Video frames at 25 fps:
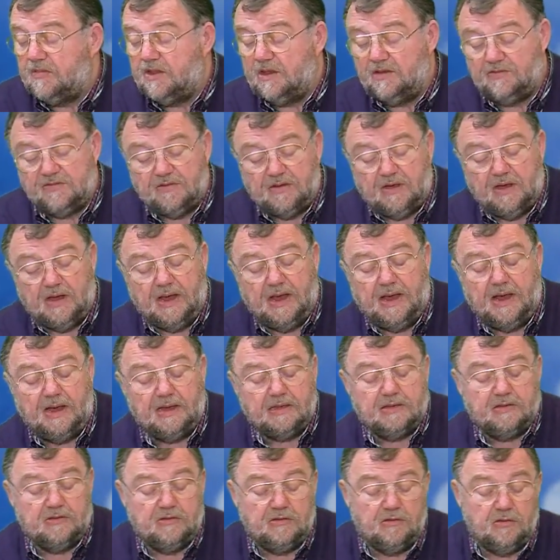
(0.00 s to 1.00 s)
dieser
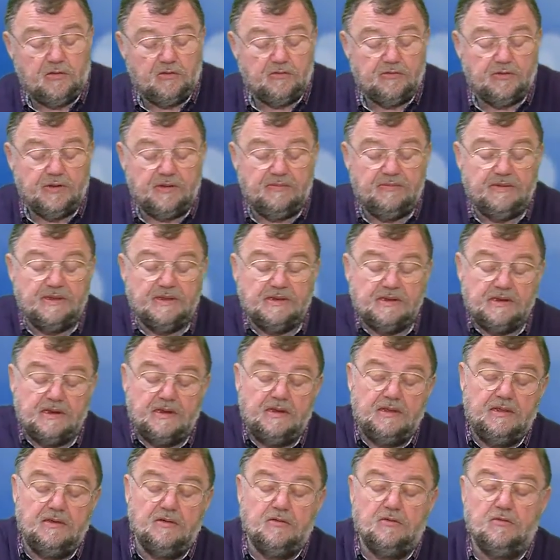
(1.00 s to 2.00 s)
Haken und die werden
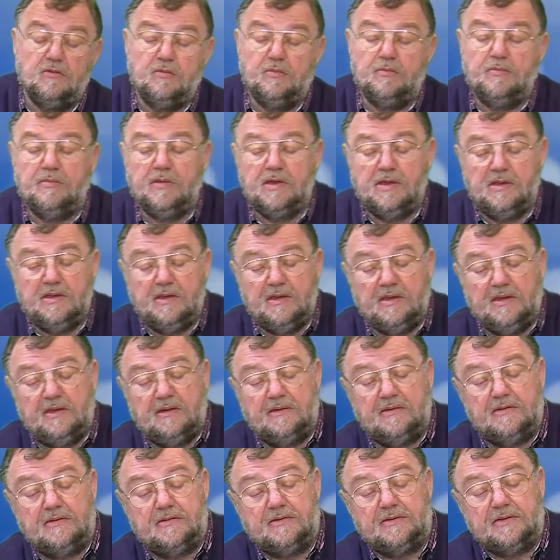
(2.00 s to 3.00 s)
dann hier oben
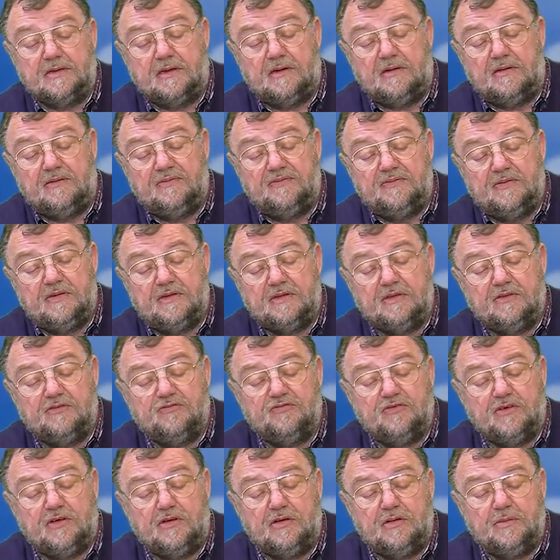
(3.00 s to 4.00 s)
äh, drauf
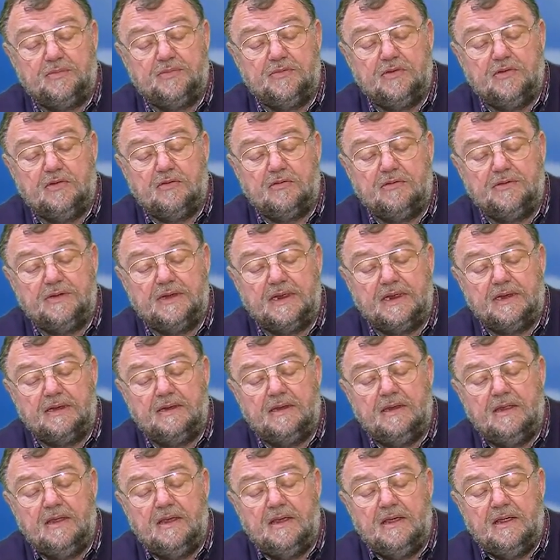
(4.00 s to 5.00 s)
geschraubt und
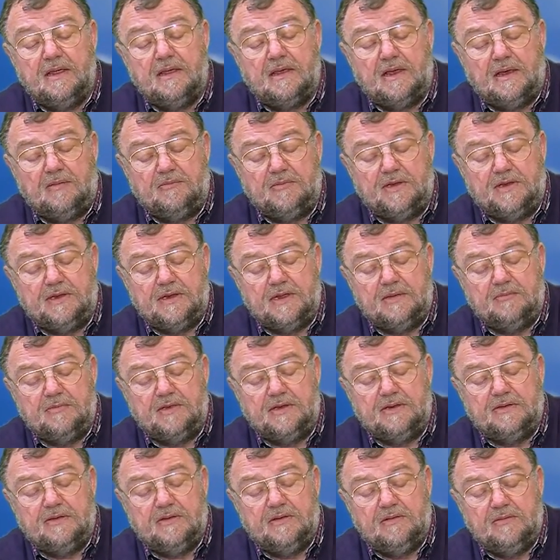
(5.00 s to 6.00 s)
dann kann man
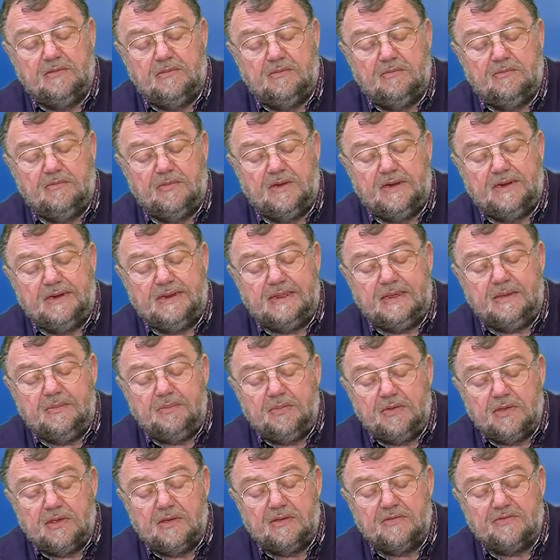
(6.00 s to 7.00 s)
damit
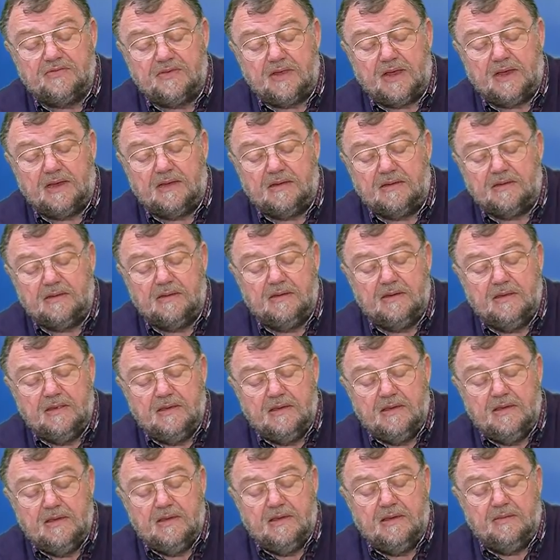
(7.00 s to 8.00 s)
beliebige Sachen
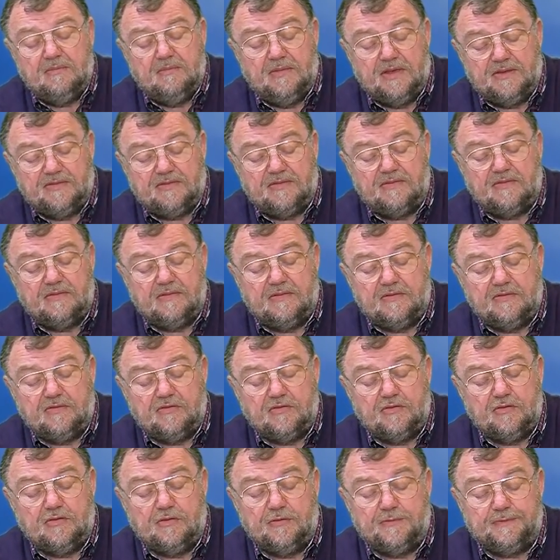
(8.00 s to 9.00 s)
messen.
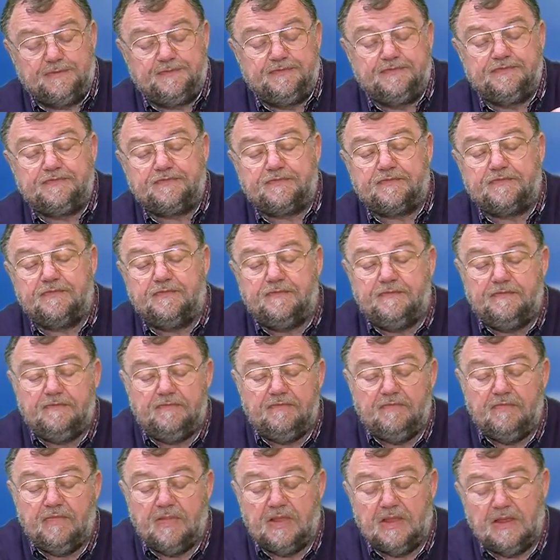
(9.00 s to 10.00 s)
So.
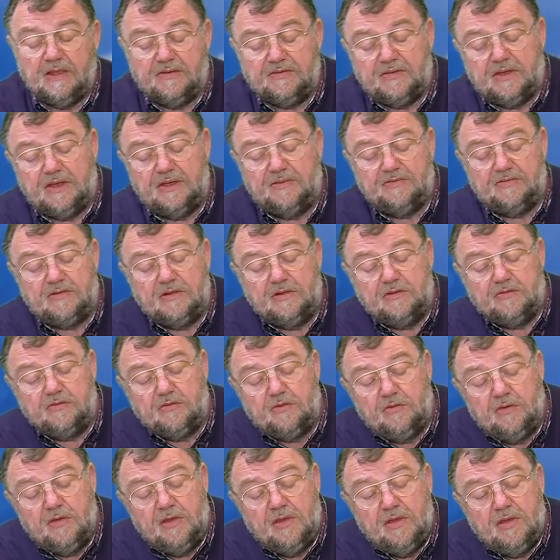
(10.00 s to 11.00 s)
Das heißt
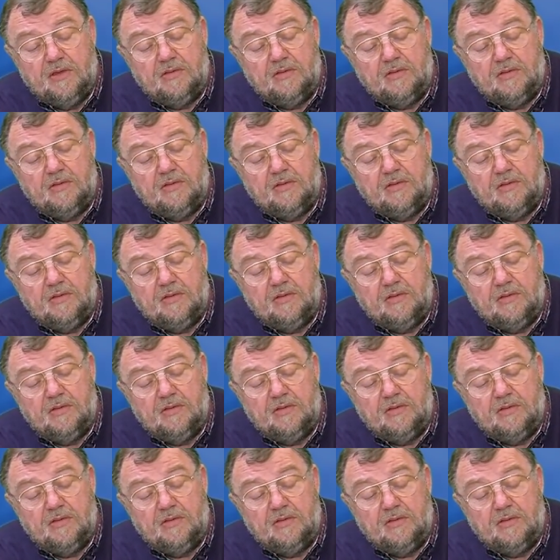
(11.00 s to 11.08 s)
also,